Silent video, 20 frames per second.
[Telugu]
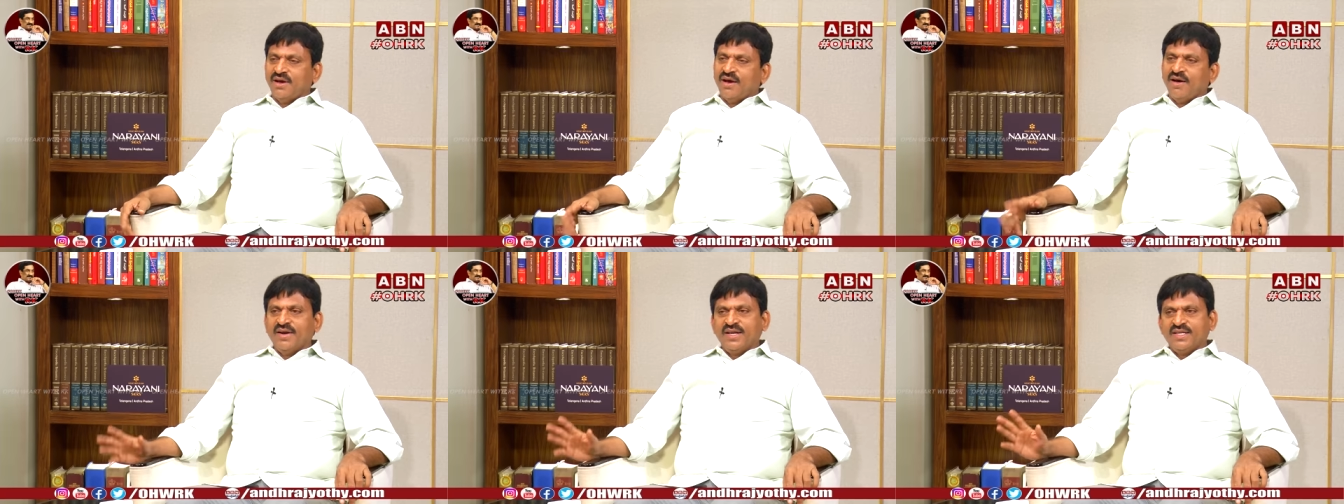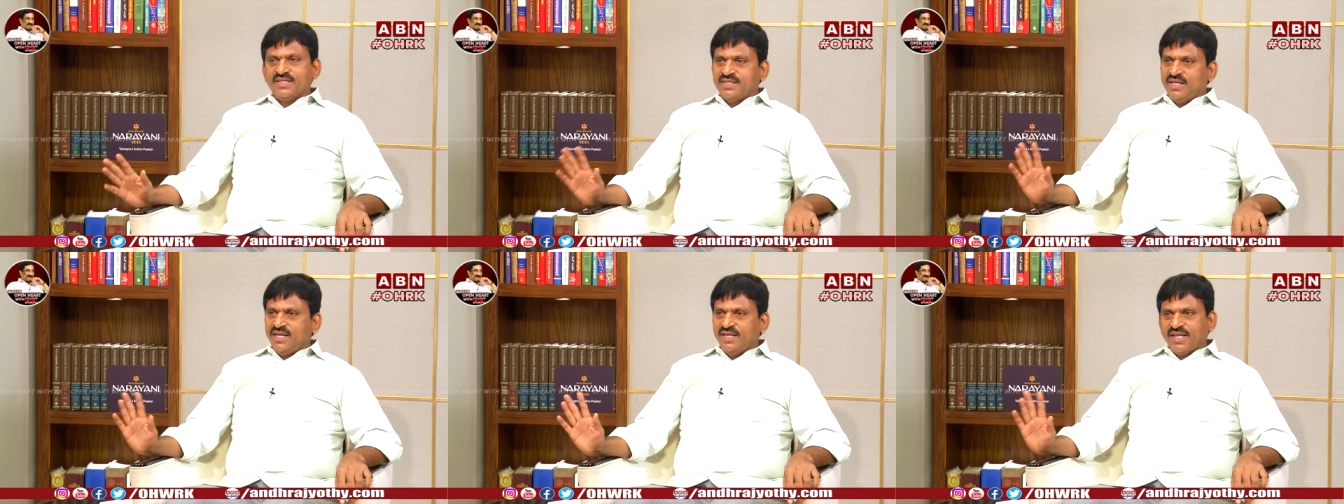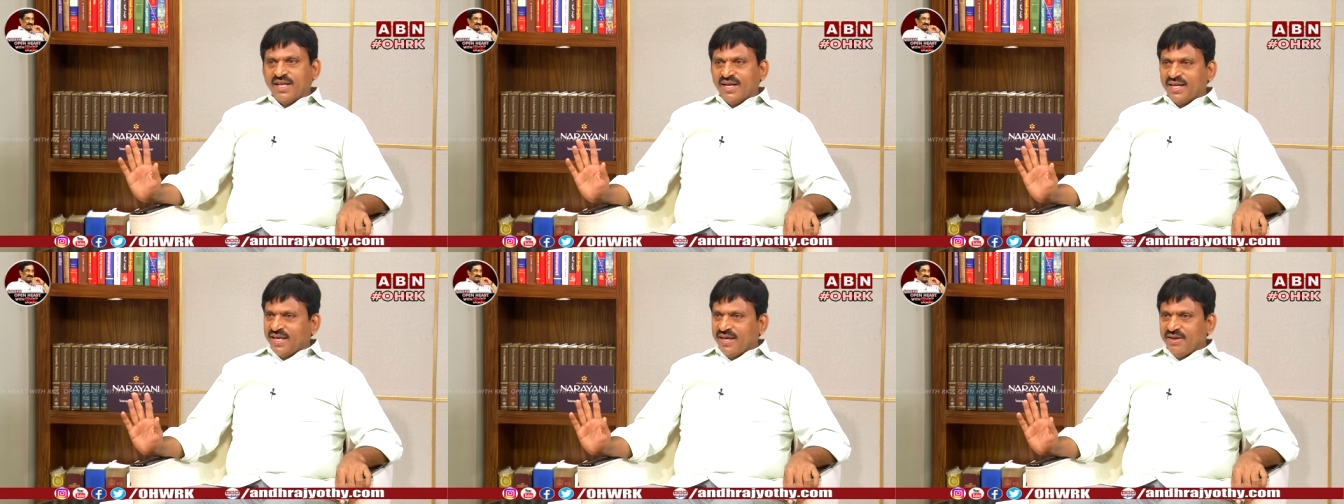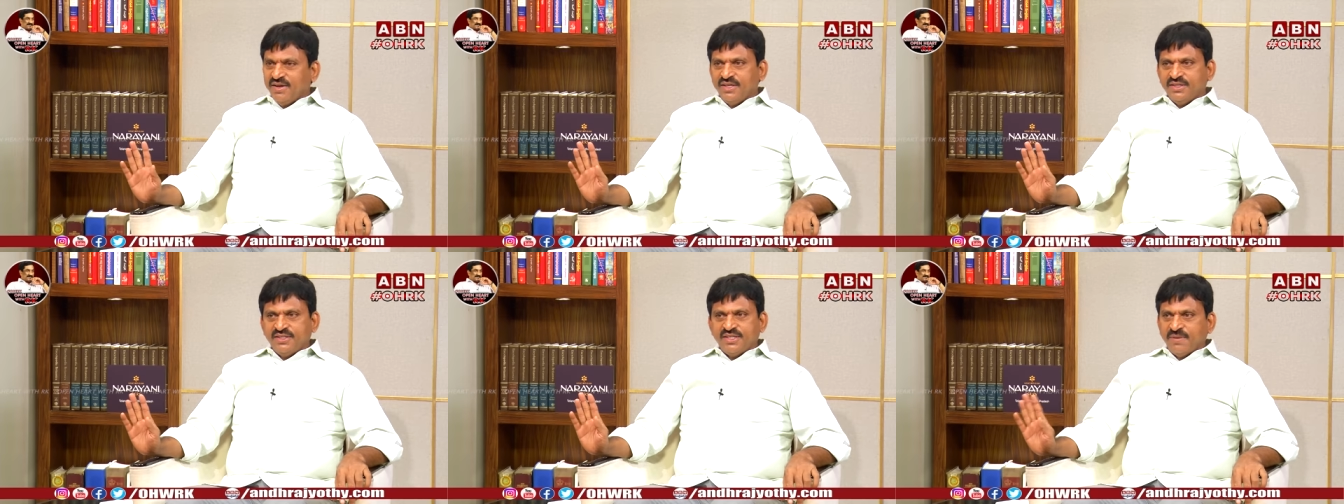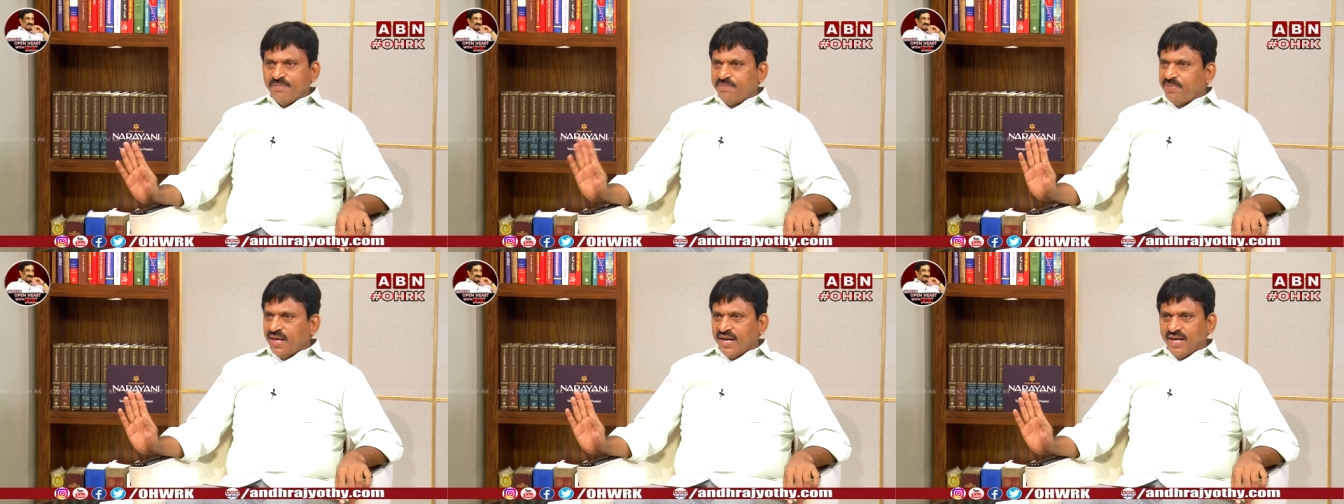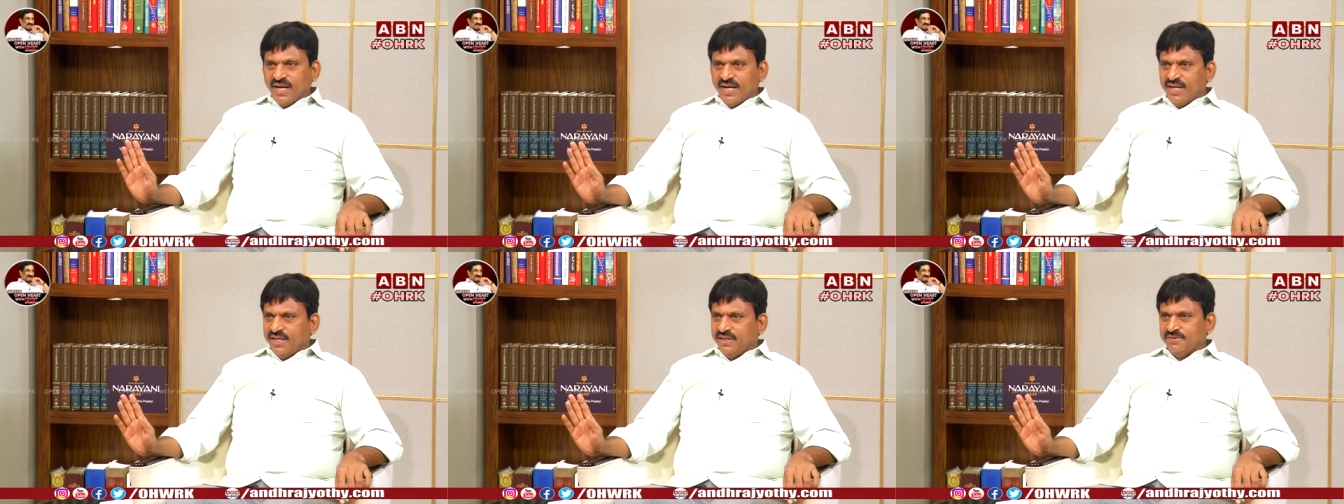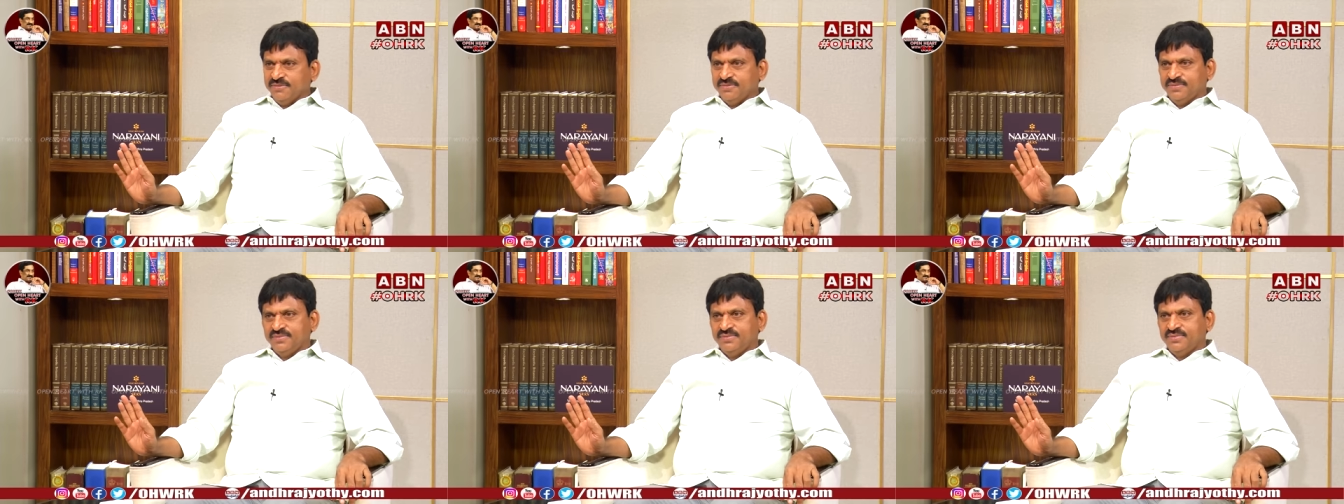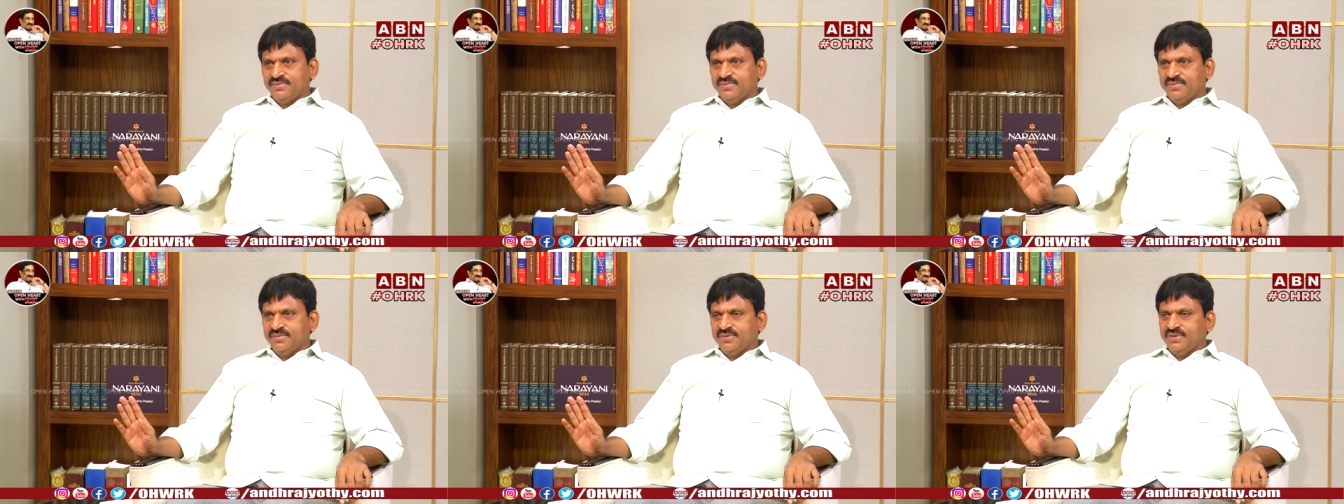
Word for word: ఆనెస్ట్లీ తనకేం నేను చెప్పి వెళ్ళలేదు ఓకే